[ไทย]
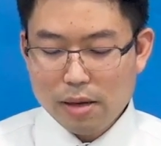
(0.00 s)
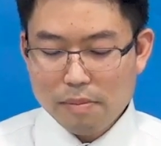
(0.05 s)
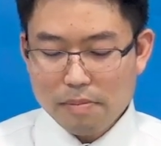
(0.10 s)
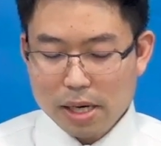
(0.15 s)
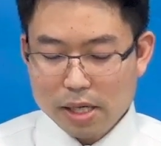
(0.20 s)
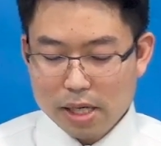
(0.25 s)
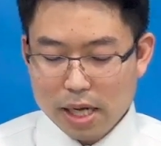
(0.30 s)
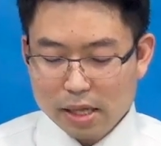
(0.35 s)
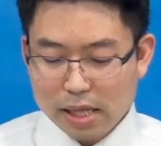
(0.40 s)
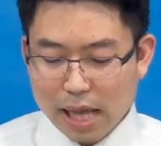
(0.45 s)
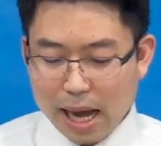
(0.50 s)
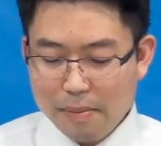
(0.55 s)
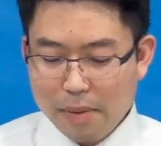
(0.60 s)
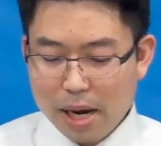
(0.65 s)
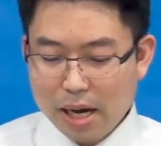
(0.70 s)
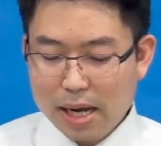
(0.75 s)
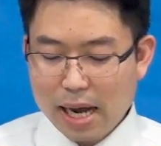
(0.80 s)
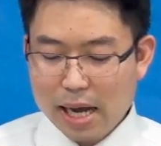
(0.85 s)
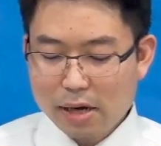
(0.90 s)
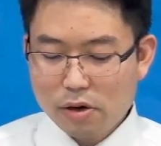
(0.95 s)
ไม่ใช่ตามห
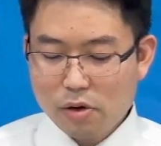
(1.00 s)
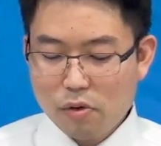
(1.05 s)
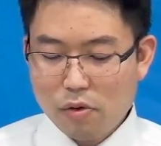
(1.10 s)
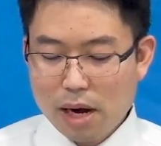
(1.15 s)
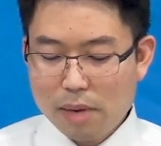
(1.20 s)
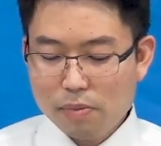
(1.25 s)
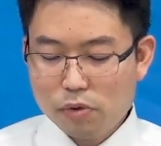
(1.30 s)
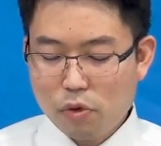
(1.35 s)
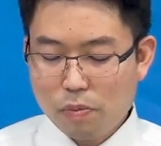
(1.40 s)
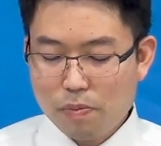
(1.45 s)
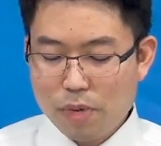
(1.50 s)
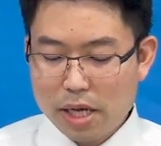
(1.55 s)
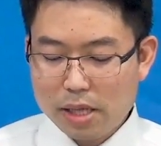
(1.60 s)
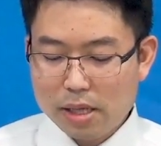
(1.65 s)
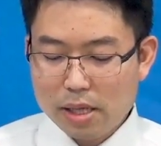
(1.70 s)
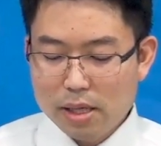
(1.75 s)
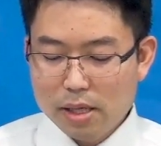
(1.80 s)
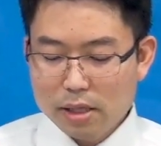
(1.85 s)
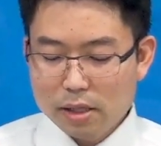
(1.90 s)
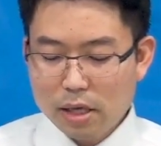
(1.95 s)
ลักการของความถูกผิด
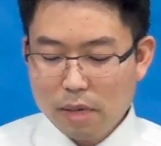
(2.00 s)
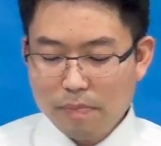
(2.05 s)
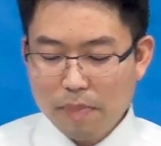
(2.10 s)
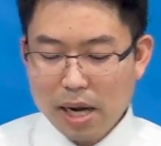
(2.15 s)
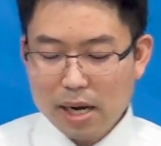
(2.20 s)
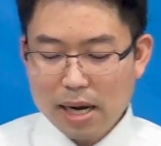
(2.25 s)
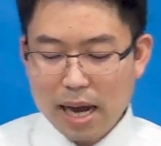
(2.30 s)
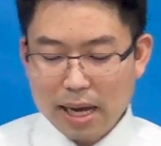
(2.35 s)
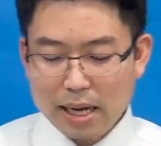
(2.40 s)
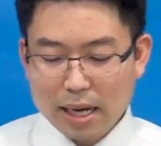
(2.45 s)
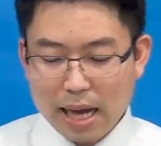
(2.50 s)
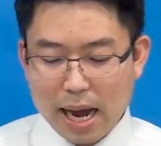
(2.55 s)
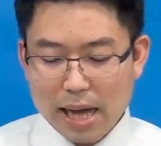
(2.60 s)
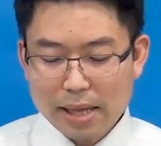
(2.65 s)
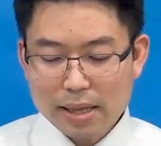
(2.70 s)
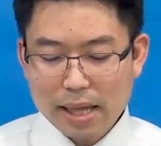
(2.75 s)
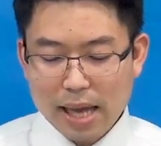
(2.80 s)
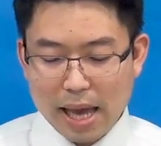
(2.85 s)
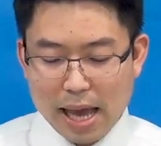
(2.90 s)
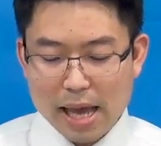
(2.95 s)
ซึ่งเป็นหลักการ
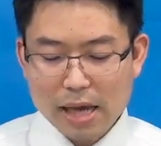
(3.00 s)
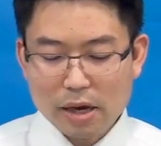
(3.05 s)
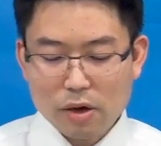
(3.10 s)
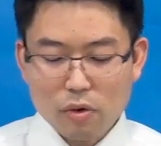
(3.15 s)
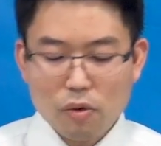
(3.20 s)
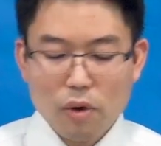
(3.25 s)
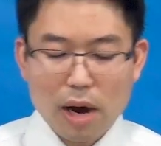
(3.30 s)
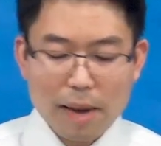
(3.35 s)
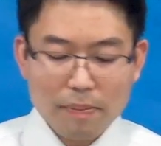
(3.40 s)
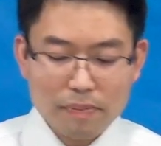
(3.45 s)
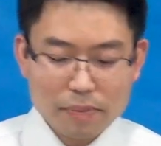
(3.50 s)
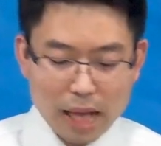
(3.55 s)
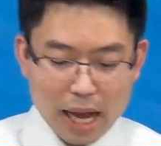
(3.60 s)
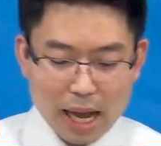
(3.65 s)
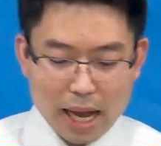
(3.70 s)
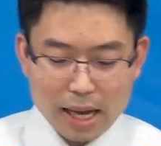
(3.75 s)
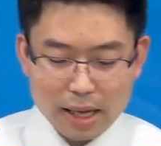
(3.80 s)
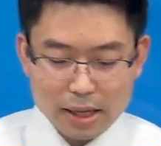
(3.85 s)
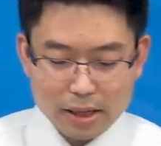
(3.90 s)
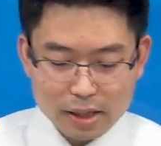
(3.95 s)
แห่งความ
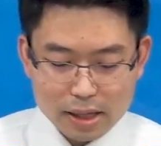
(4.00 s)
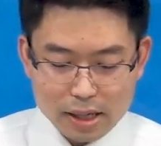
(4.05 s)
ตาย